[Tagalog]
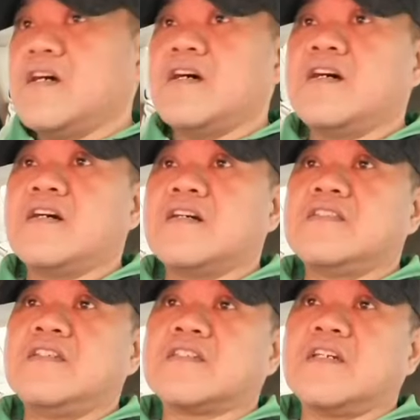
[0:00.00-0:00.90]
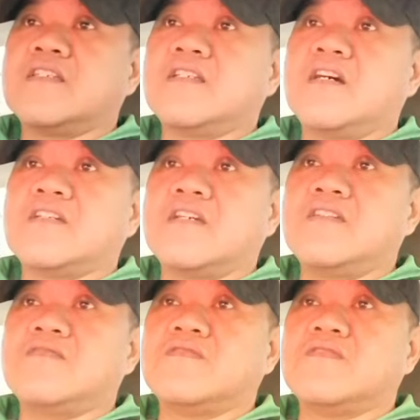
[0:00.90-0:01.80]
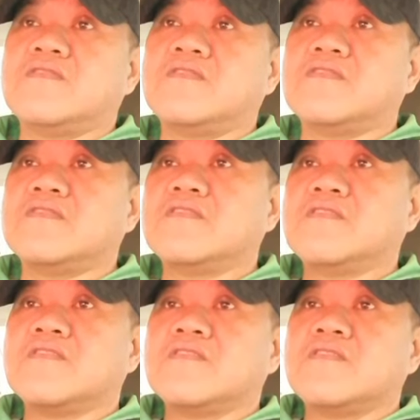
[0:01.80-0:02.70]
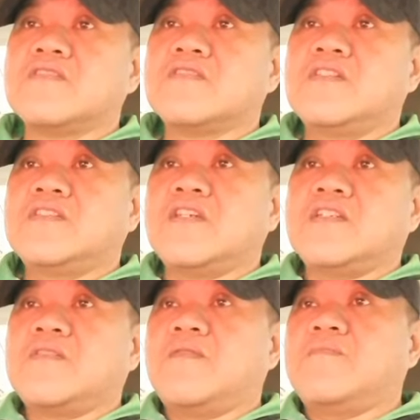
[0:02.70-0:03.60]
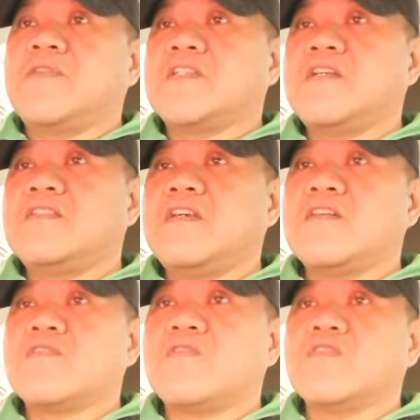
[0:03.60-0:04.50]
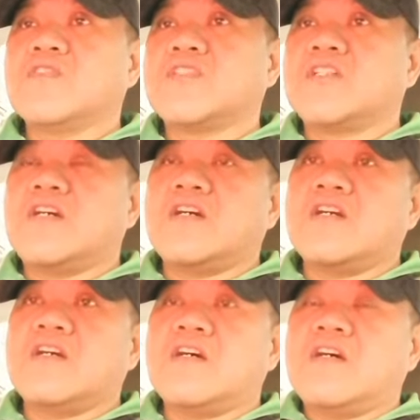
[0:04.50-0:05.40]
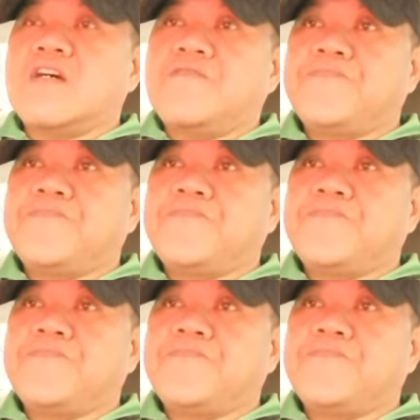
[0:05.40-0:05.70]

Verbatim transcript: uh, discuss natin yung isa sa matinding cause ng uh,